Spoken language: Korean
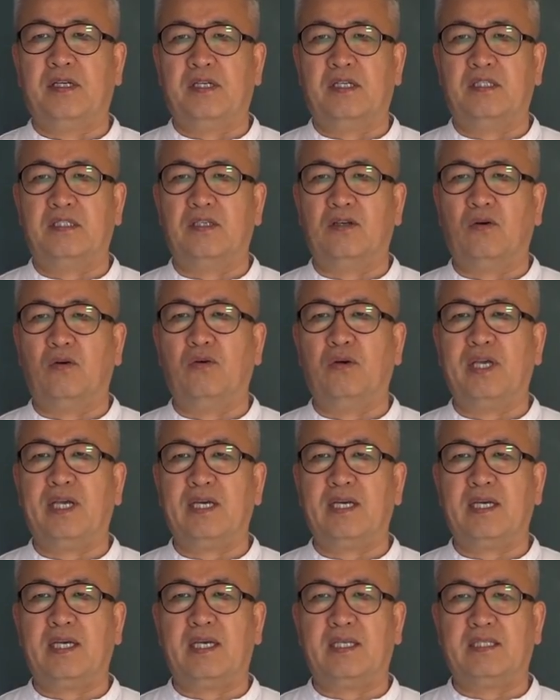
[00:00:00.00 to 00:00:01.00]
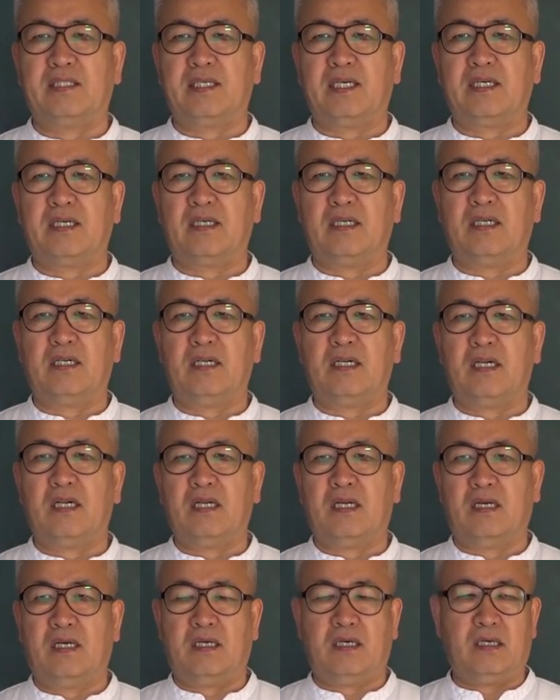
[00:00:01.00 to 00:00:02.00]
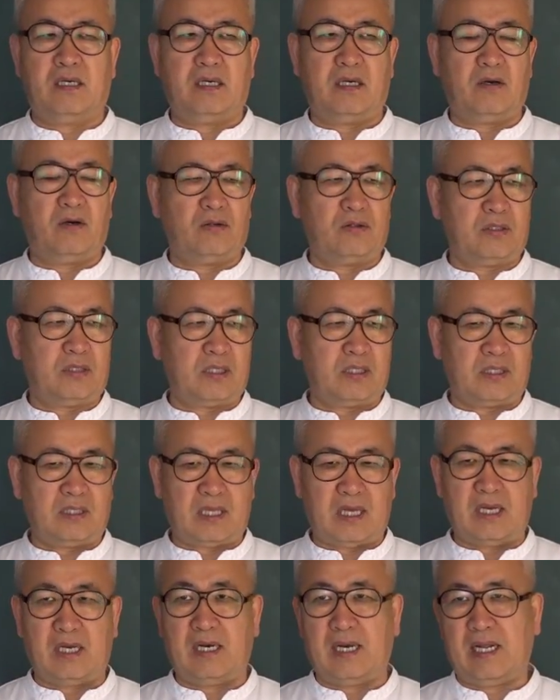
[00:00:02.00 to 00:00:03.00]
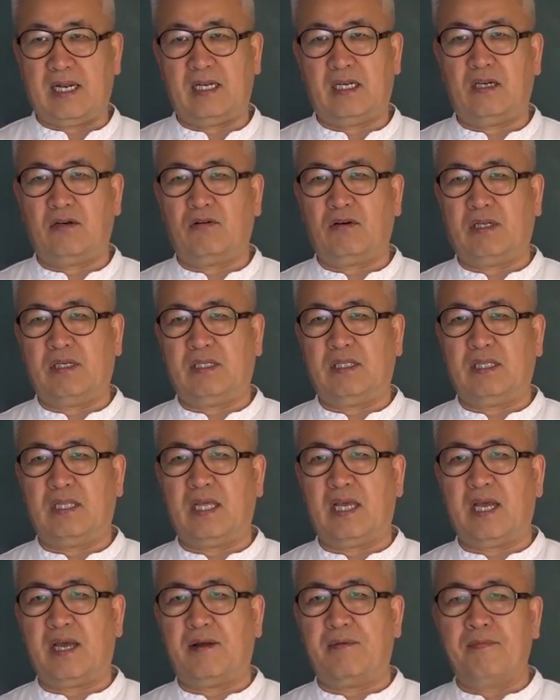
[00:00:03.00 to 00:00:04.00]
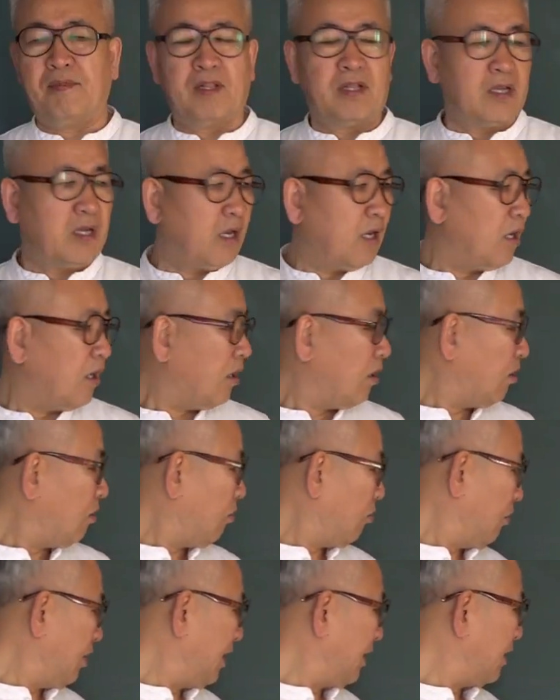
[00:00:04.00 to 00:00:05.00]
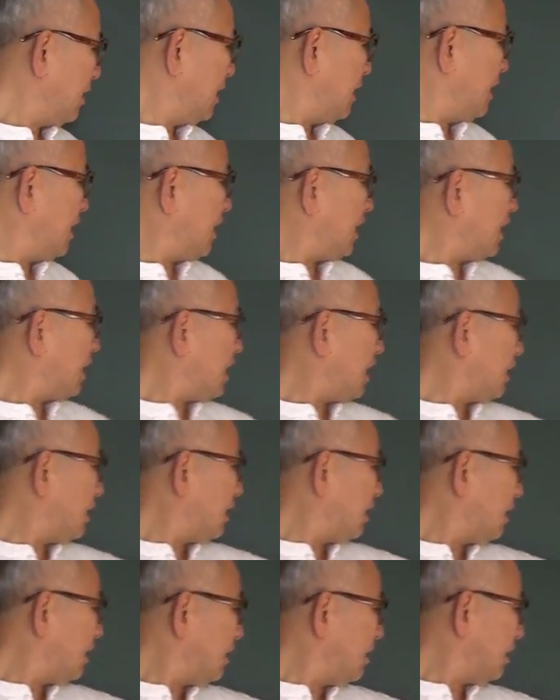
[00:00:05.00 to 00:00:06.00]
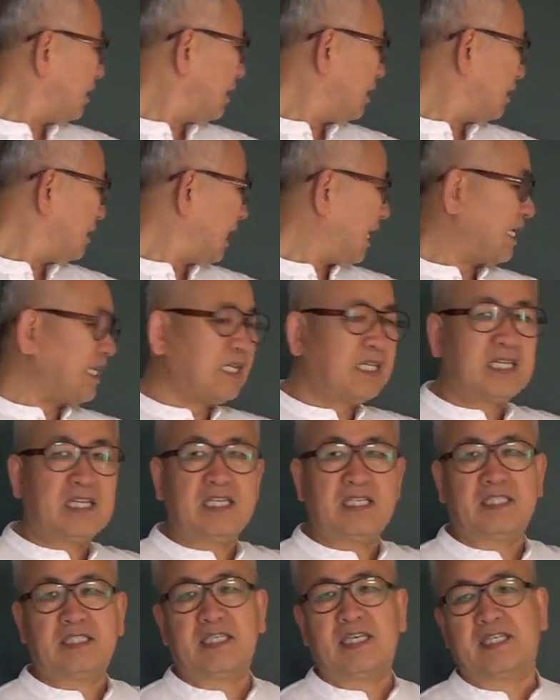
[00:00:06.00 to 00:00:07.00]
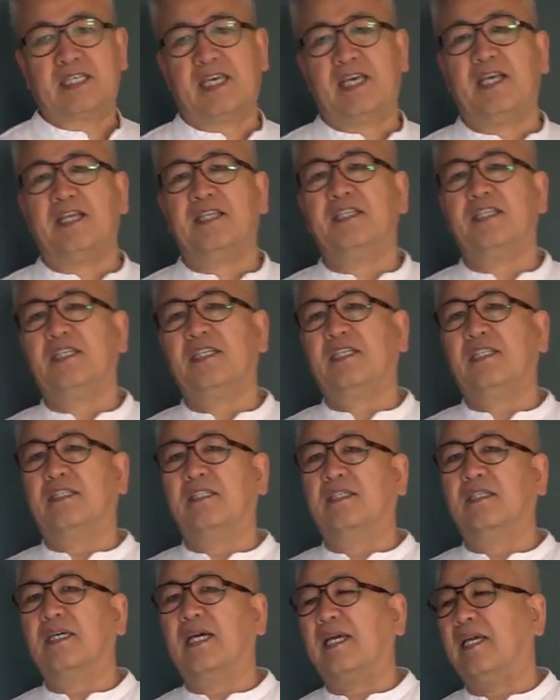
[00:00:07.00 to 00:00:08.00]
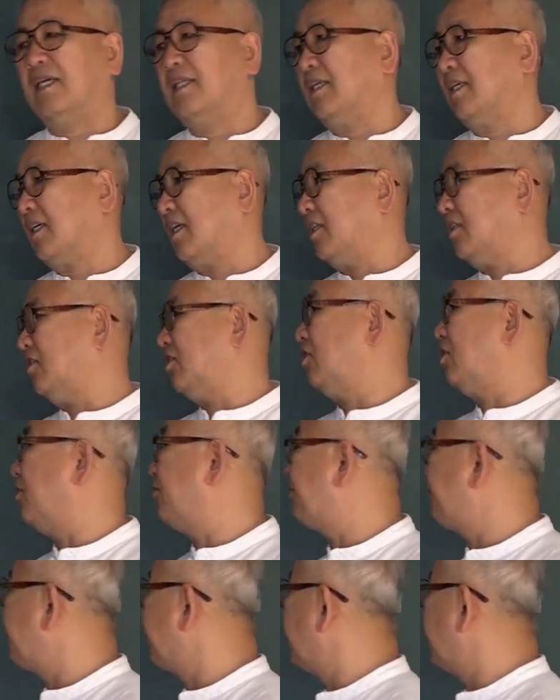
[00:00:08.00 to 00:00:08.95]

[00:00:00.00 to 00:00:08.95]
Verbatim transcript: 그래서 오행의 짝을 오늘은 하려고 하는데, 오행이니까 여기는 당연히 이제 계절이 들어가야 되겠죠.